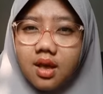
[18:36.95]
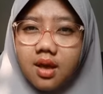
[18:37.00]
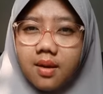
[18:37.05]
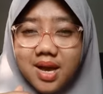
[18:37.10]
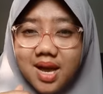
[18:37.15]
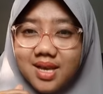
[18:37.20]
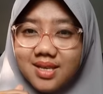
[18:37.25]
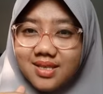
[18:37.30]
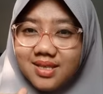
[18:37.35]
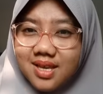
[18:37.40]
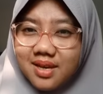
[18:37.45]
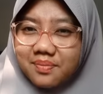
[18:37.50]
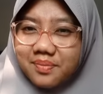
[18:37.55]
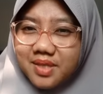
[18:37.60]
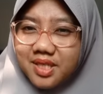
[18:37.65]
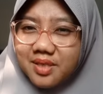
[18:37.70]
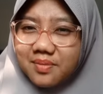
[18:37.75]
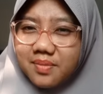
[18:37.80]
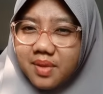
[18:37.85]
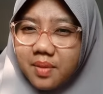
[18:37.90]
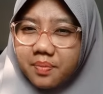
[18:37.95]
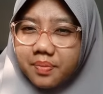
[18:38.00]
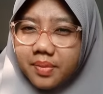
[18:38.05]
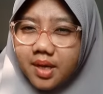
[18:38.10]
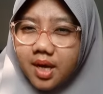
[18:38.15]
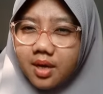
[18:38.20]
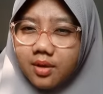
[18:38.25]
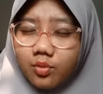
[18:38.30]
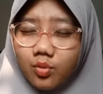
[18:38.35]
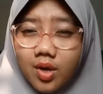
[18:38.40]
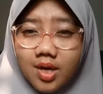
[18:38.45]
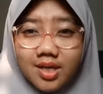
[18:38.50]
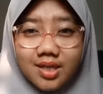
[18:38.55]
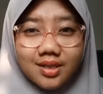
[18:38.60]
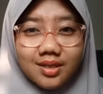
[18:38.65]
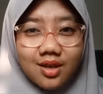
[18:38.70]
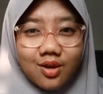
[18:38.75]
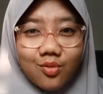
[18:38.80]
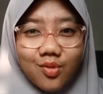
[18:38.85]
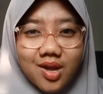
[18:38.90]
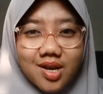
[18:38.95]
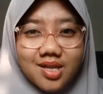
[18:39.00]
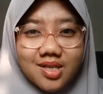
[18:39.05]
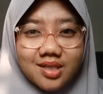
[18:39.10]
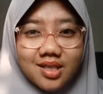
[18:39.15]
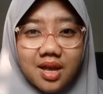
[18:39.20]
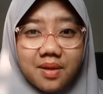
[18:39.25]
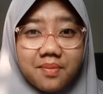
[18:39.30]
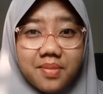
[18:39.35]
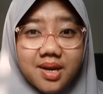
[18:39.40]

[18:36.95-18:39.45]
banyak menyebabkan wanita-wanita